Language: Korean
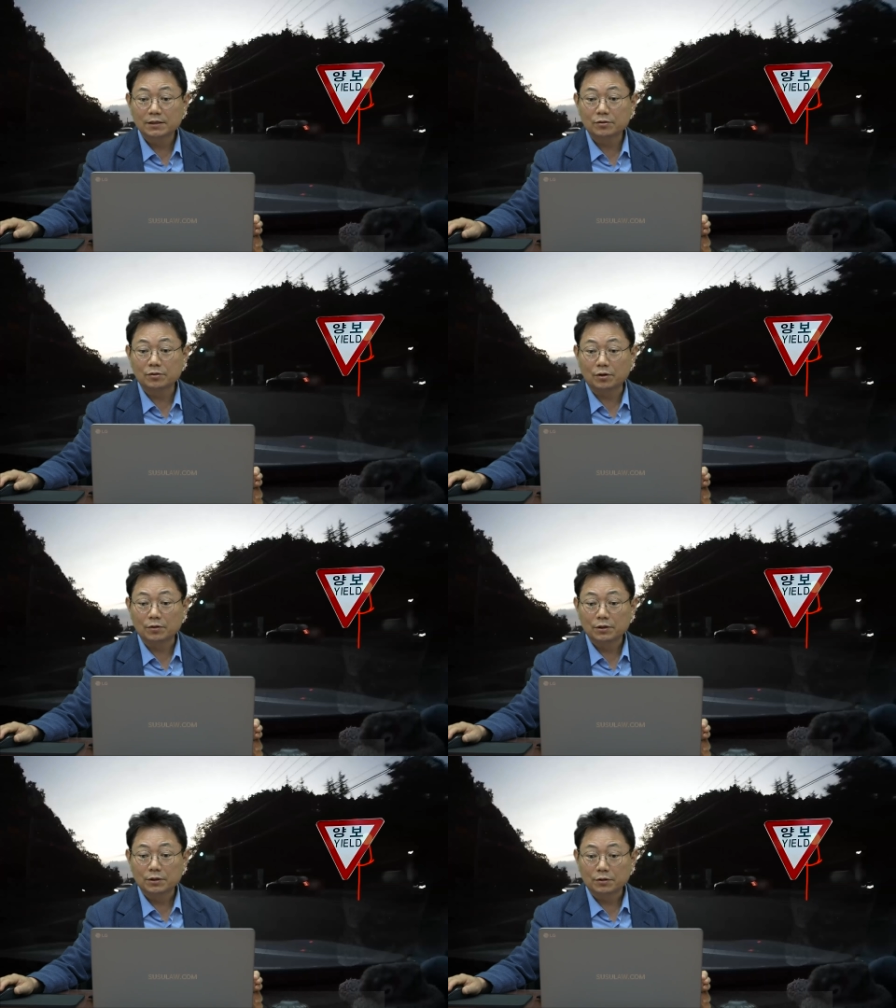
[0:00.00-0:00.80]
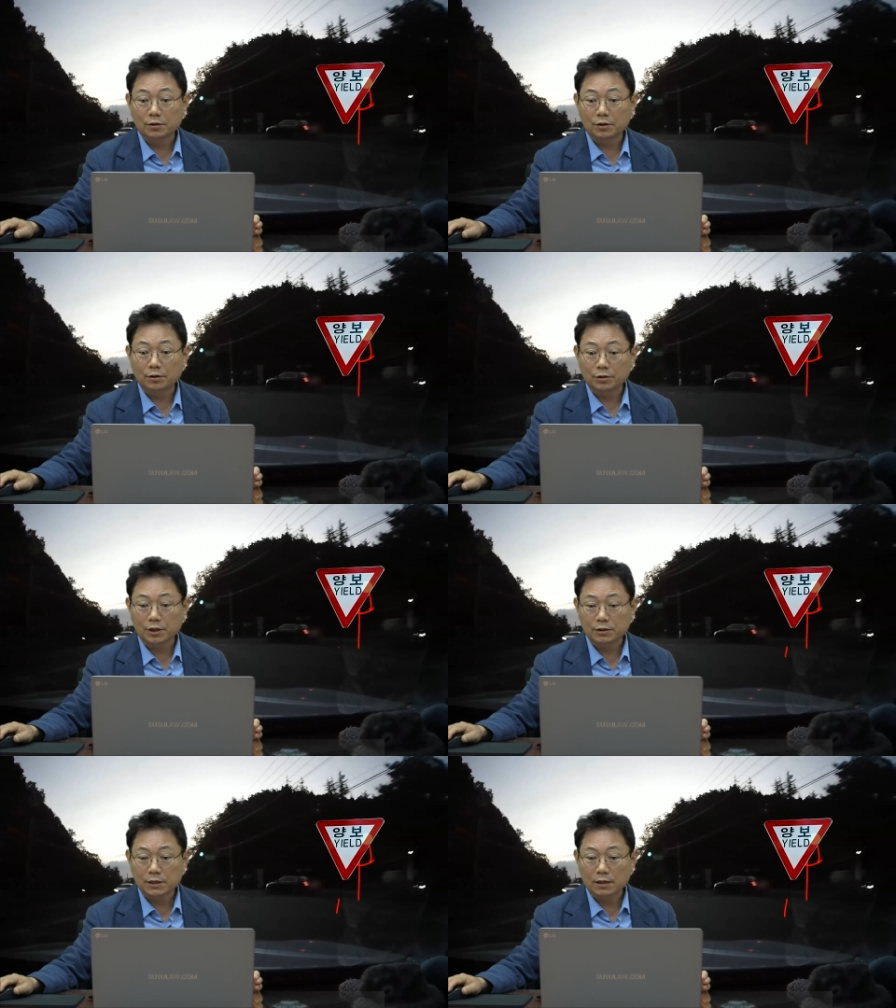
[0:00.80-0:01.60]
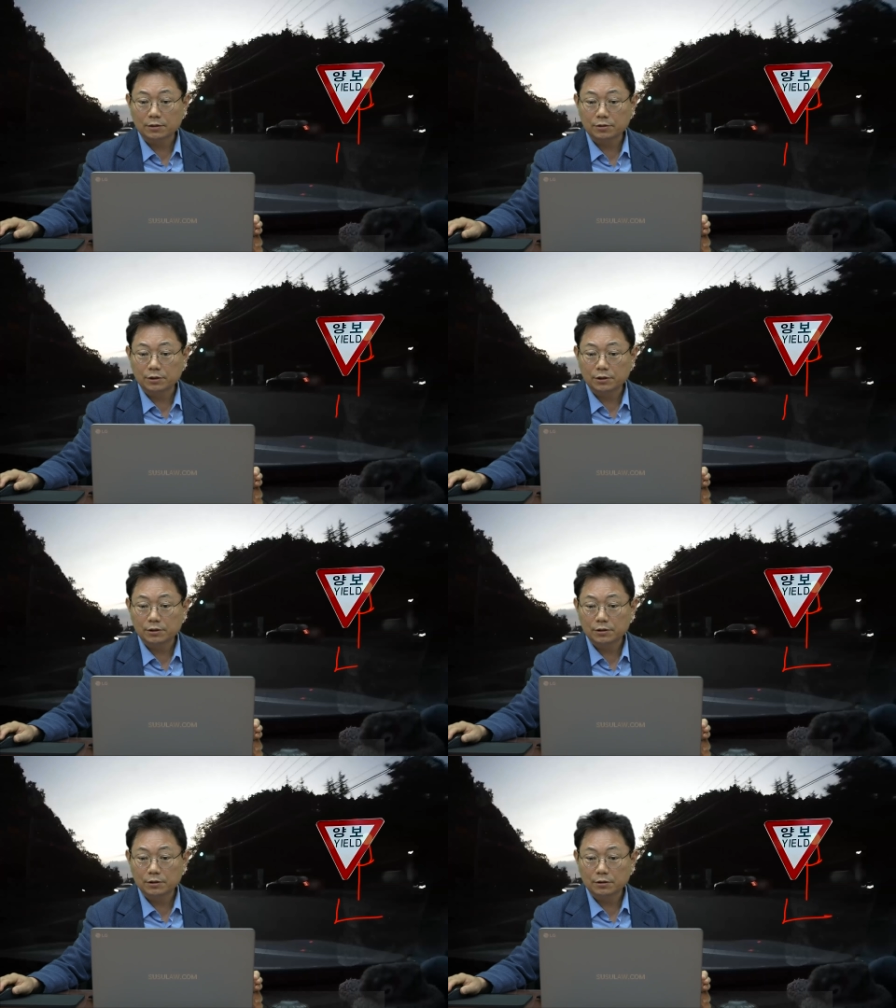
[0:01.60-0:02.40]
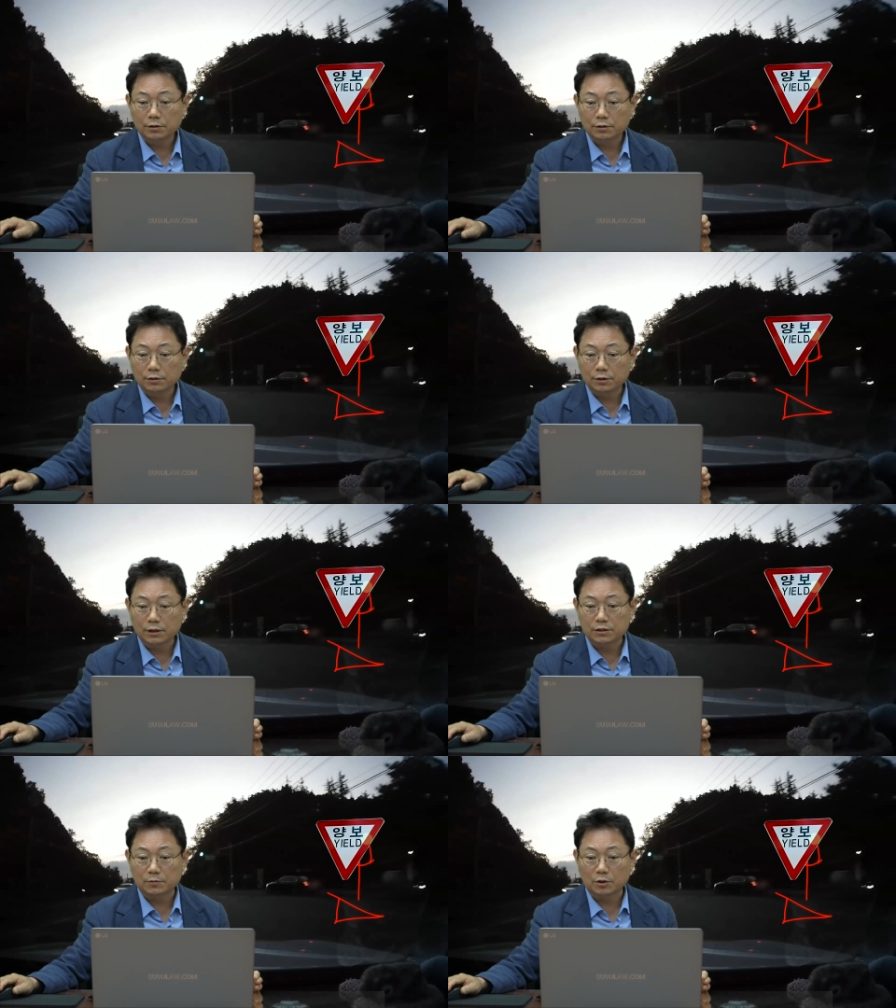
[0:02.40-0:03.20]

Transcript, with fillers: 그리고 그, 어, 이게 삼각형이 이렇게 돼